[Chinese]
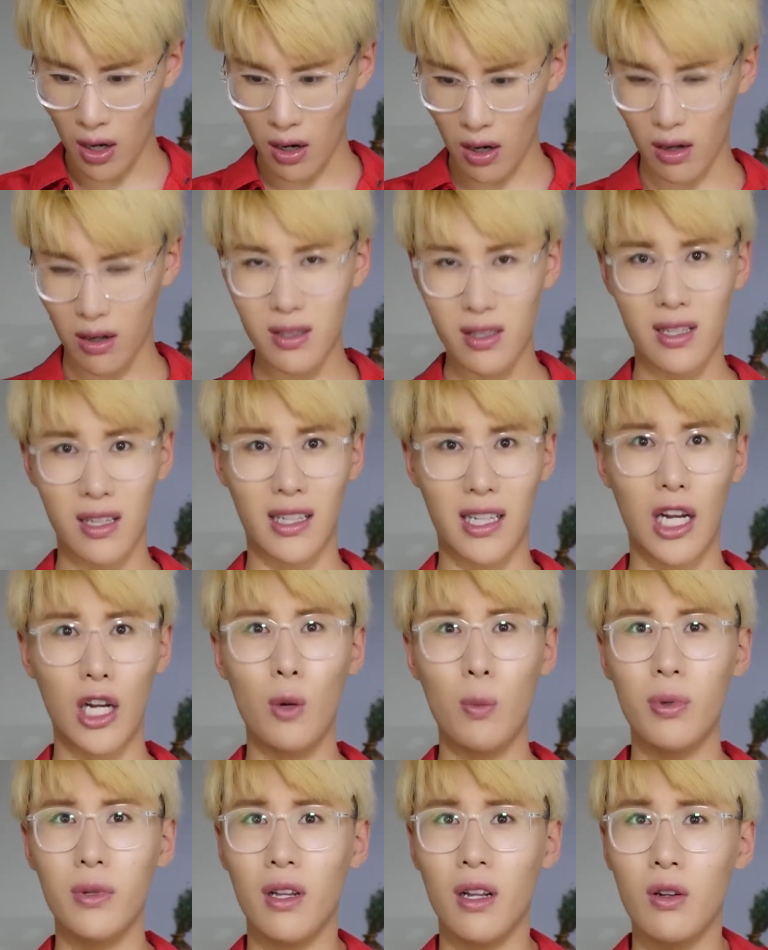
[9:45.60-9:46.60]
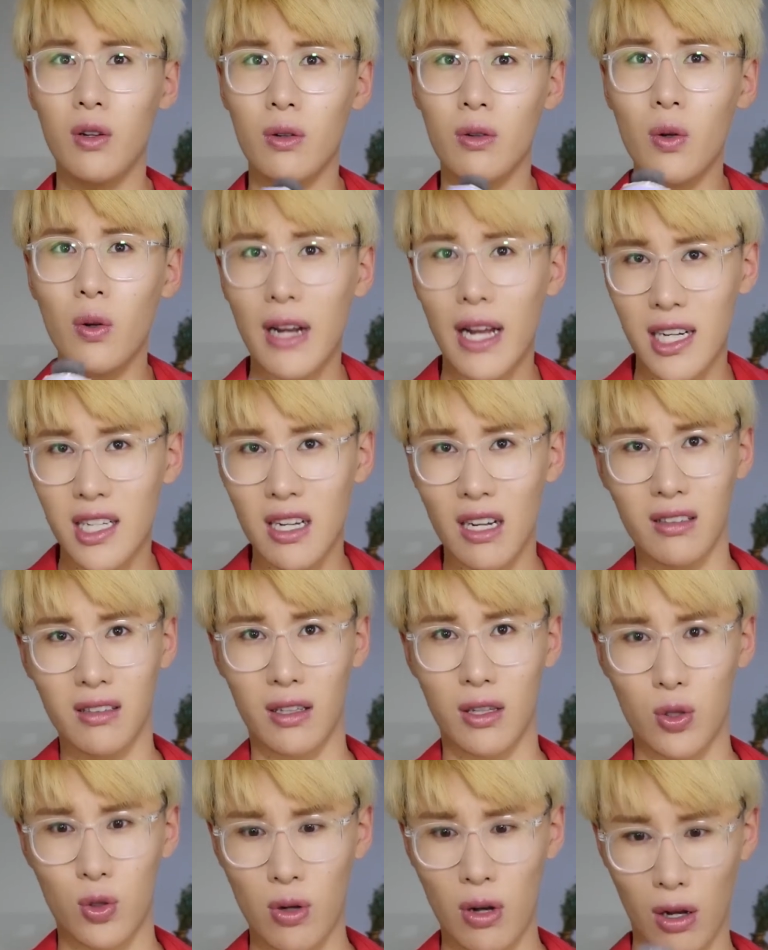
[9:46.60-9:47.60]
而且它又不能用来上底
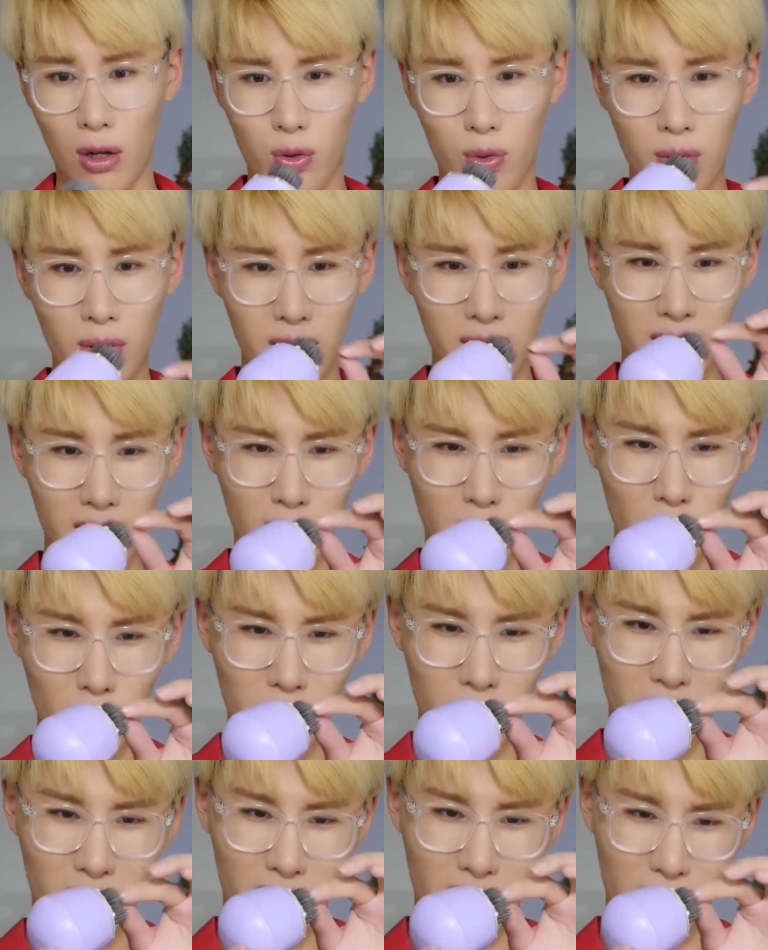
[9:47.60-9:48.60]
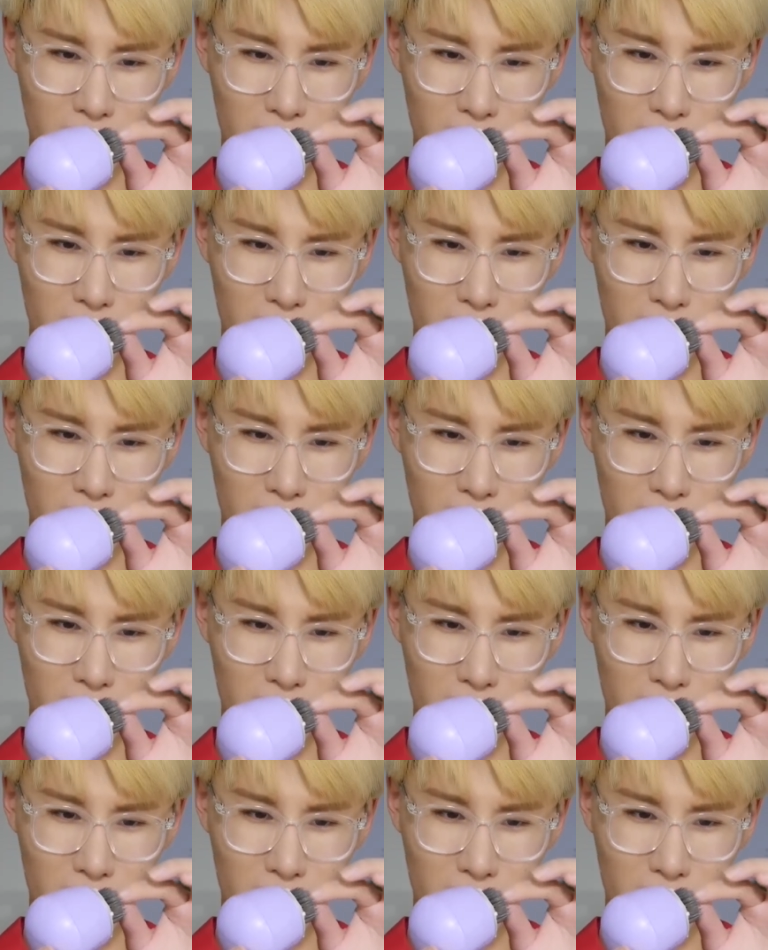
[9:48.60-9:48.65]
妆，所以这个东西